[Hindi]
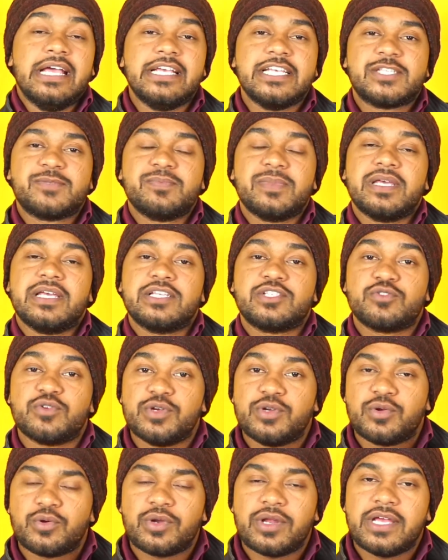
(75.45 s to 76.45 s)
इसमें जो
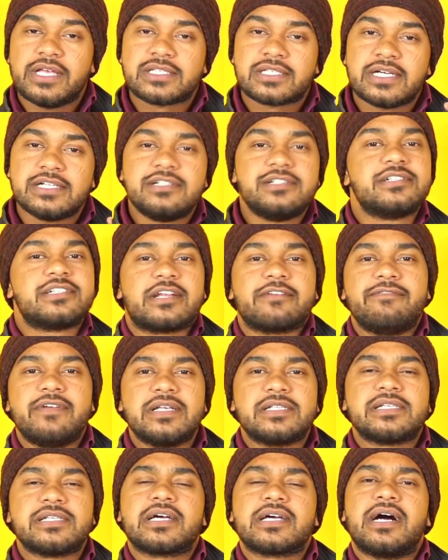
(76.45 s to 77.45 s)
इन्होंने इसका
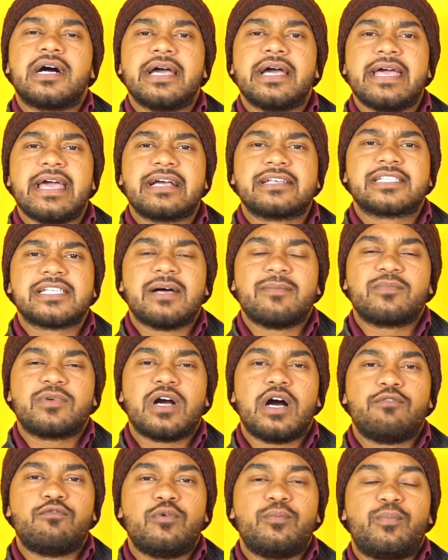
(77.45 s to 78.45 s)
इंटरफेस रखा है एग्ज़ाम
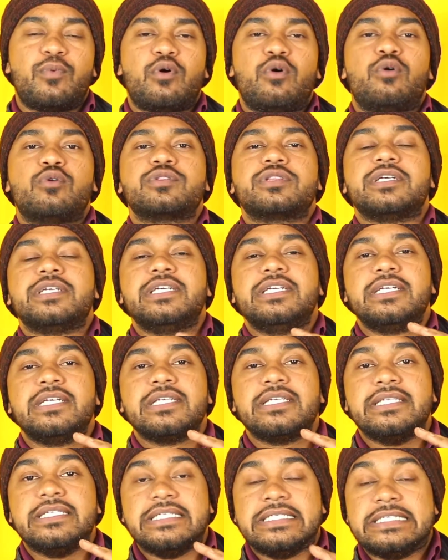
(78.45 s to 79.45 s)
का वो बहुत ही
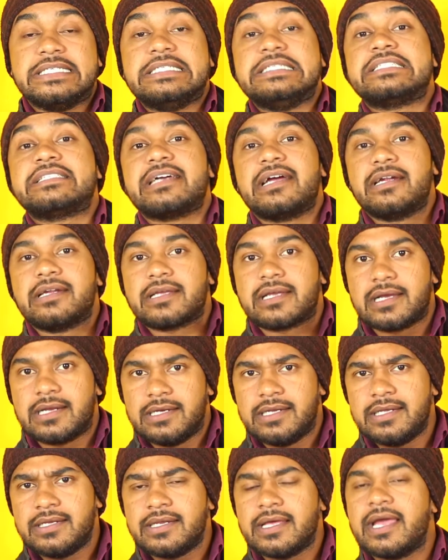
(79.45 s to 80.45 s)
नीट एंड
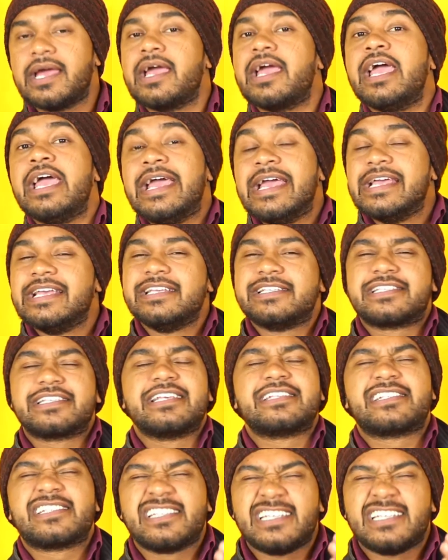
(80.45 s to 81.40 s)
क्लीन है इसके